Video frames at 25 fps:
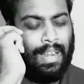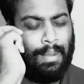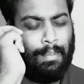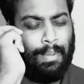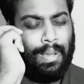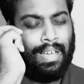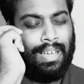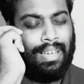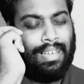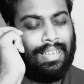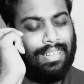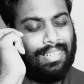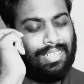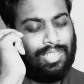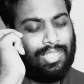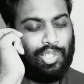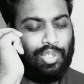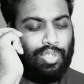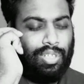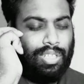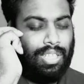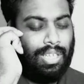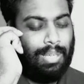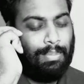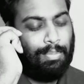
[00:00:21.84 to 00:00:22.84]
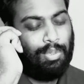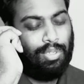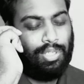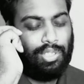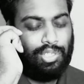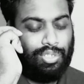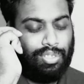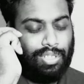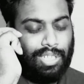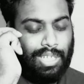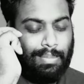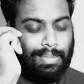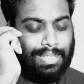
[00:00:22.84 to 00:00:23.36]
আরে ভাঙ্গা গিটার জোড়া দিয়ে পরে
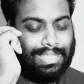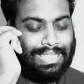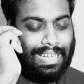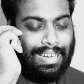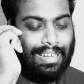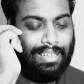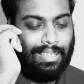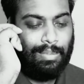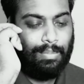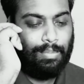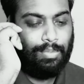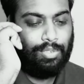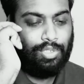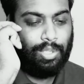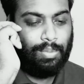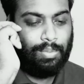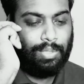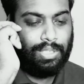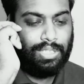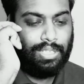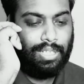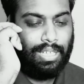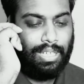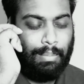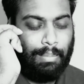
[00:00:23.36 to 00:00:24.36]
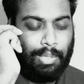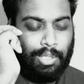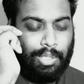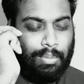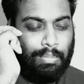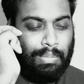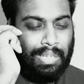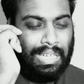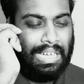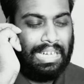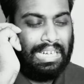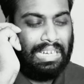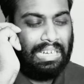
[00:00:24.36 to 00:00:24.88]
সোদে আবার চালাই দেবো সমস্যা নেই আমরা তো
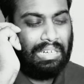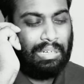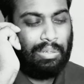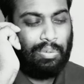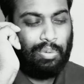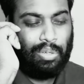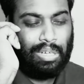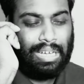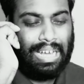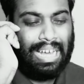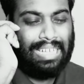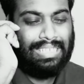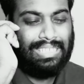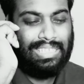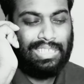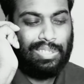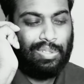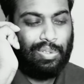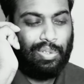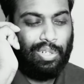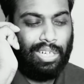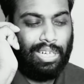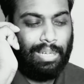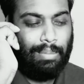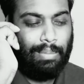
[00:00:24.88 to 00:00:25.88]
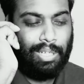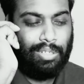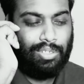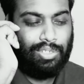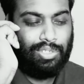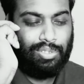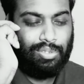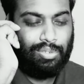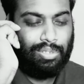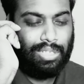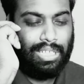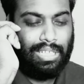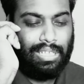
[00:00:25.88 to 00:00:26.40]
এমনি গিটারের কোনো কাজই করি না মানুষ
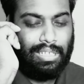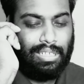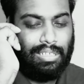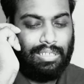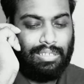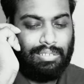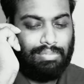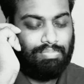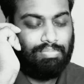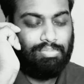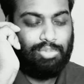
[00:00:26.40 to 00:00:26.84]
তো গিটার